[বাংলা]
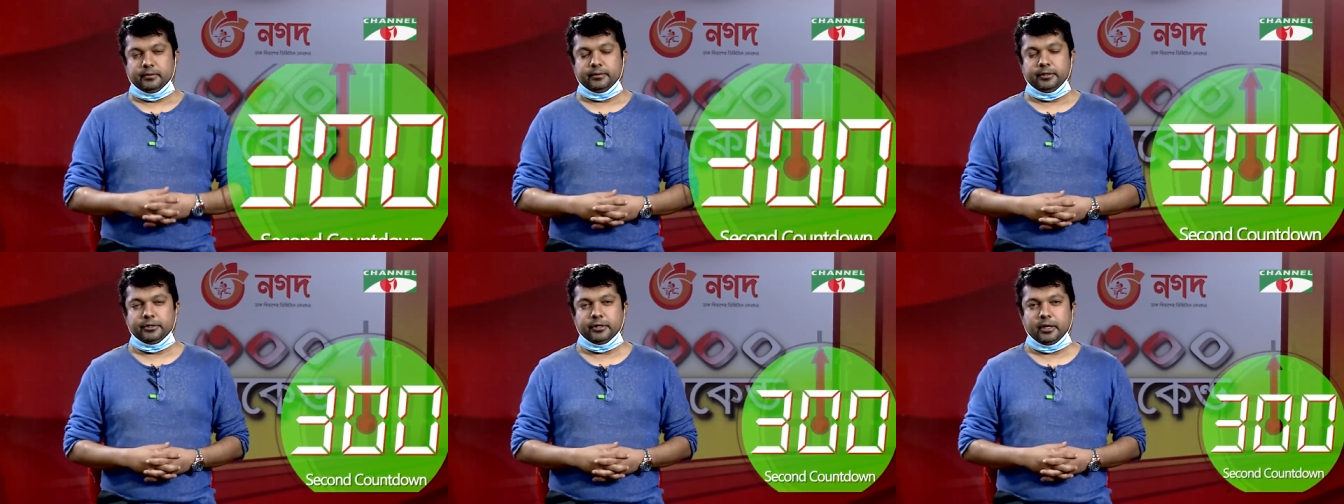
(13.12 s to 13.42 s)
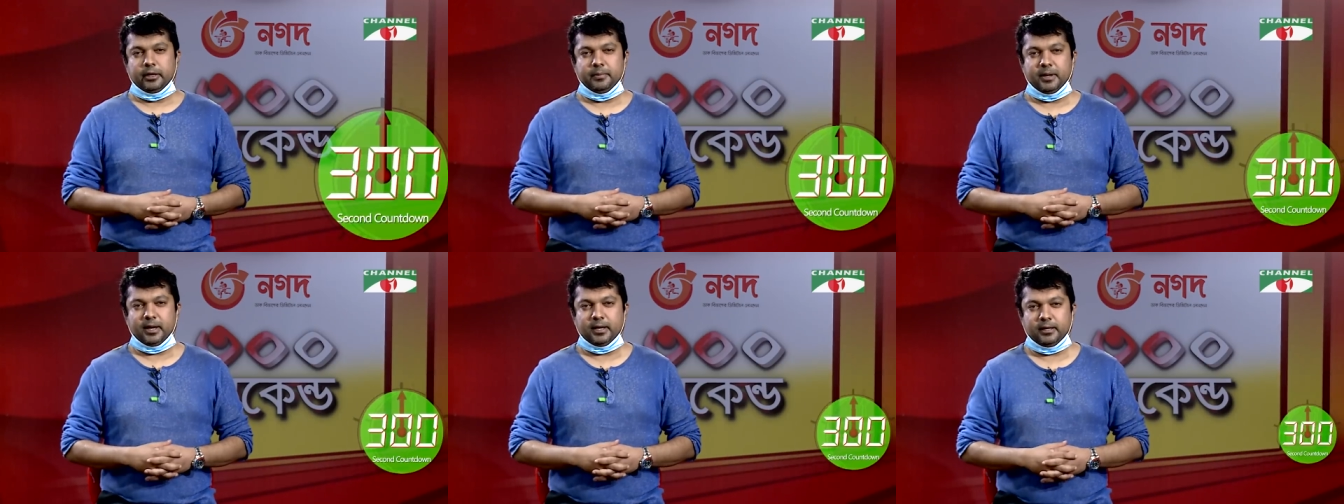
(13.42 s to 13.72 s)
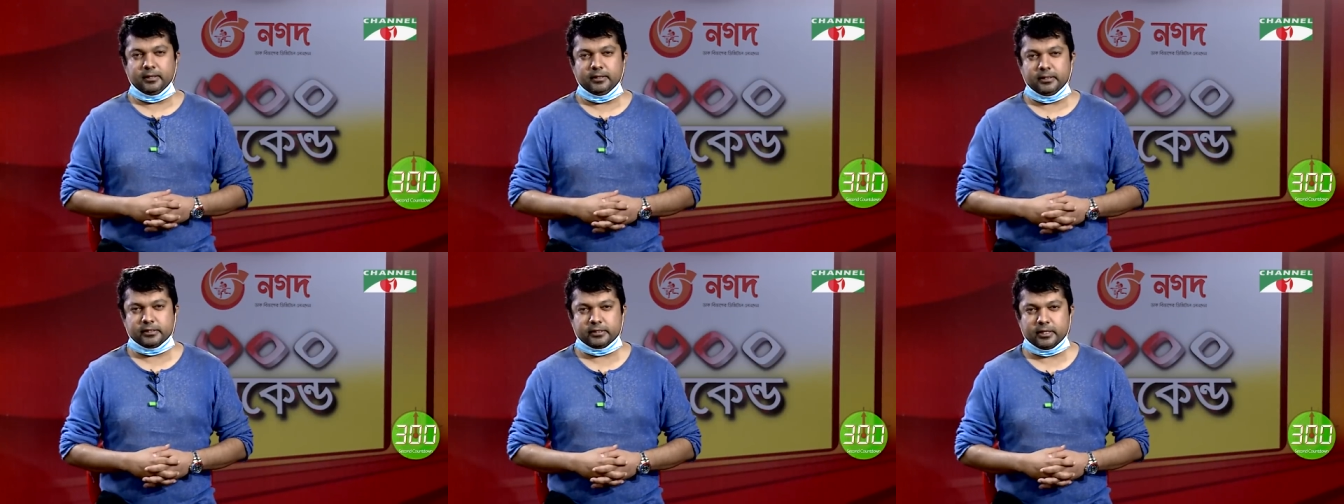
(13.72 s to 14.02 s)
হৃদয়
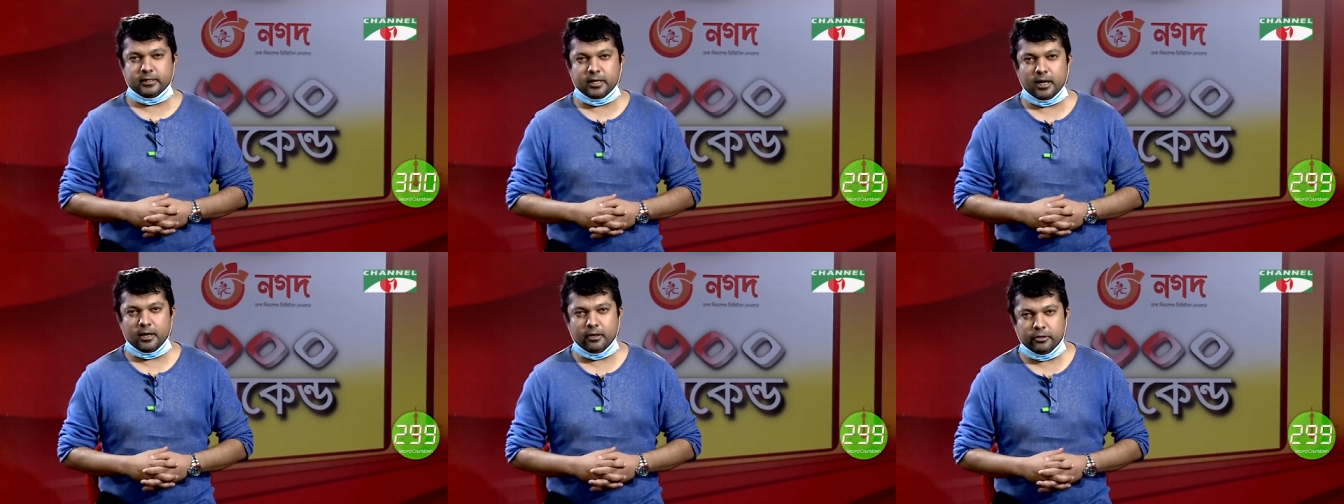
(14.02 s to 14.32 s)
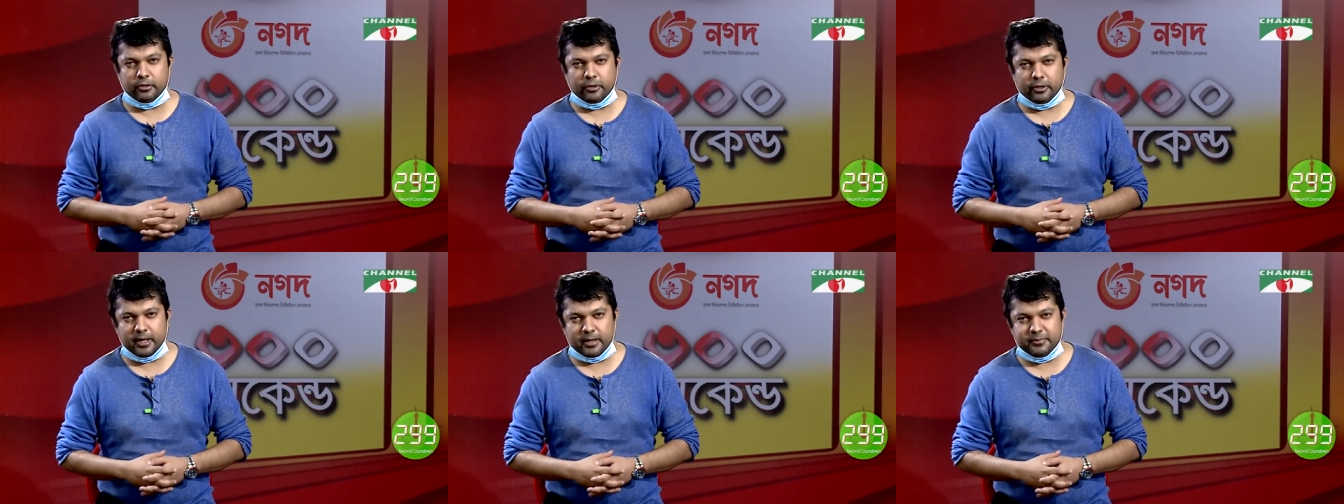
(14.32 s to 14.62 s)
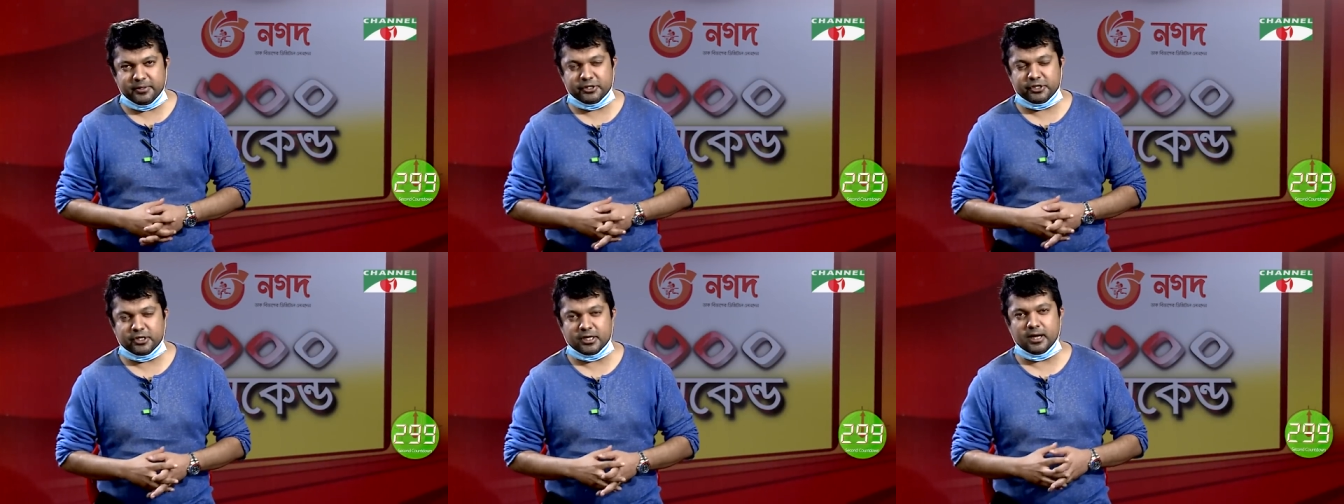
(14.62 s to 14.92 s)
বাংলাদেশকে ধারণ করে
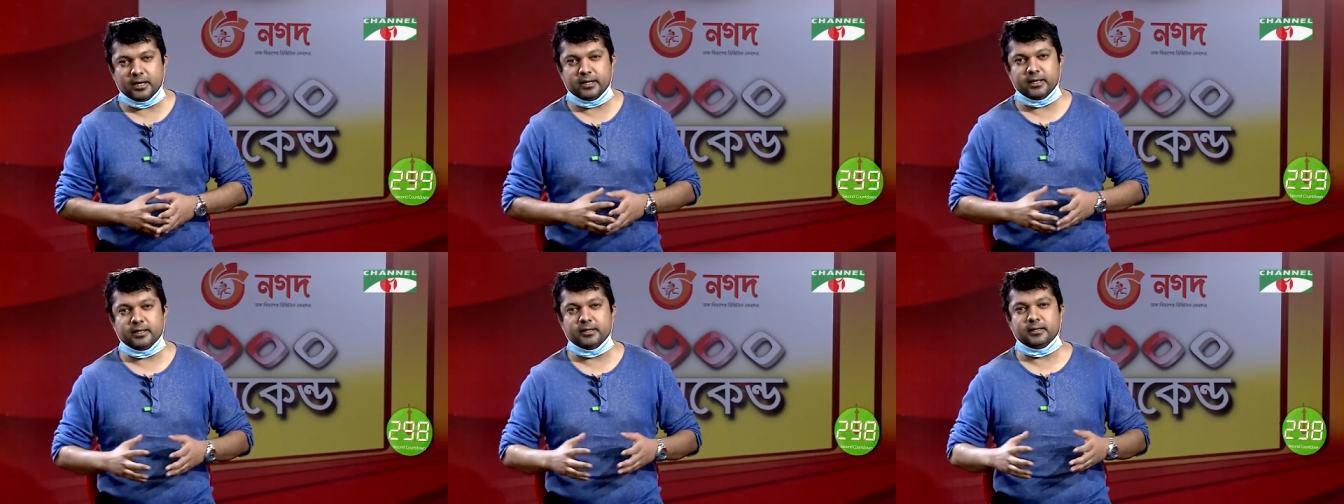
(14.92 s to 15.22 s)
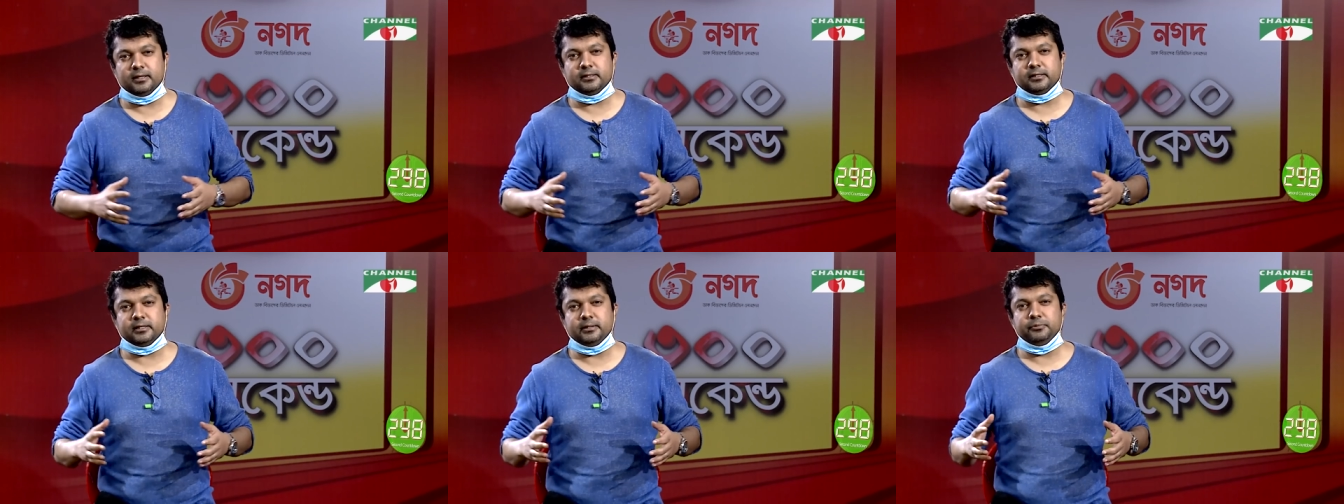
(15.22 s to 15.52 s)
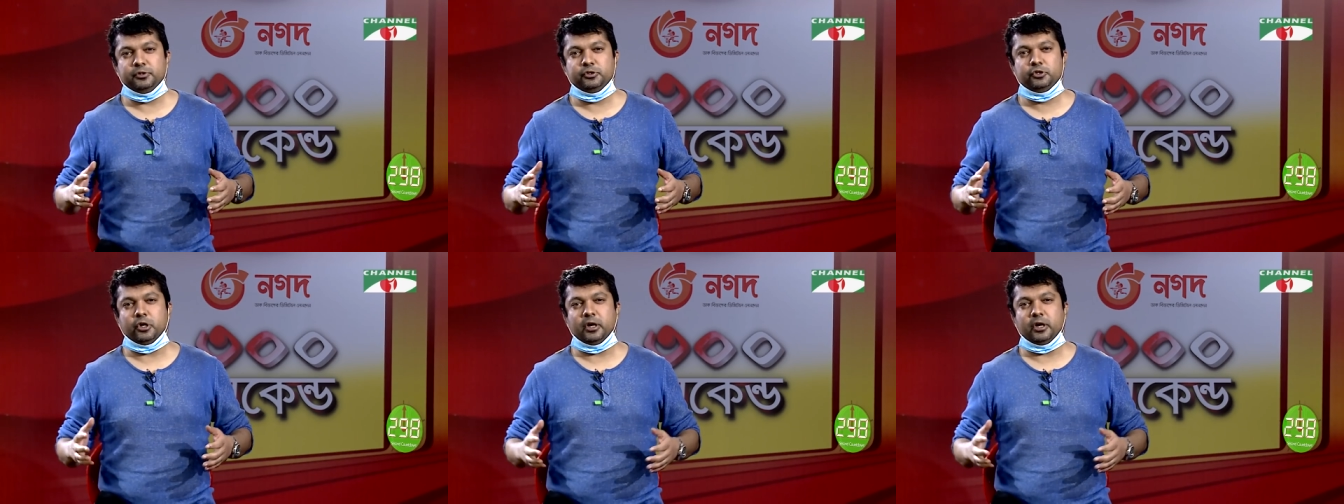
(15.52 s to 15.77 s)
আমি শাহরিয়ার নাজিম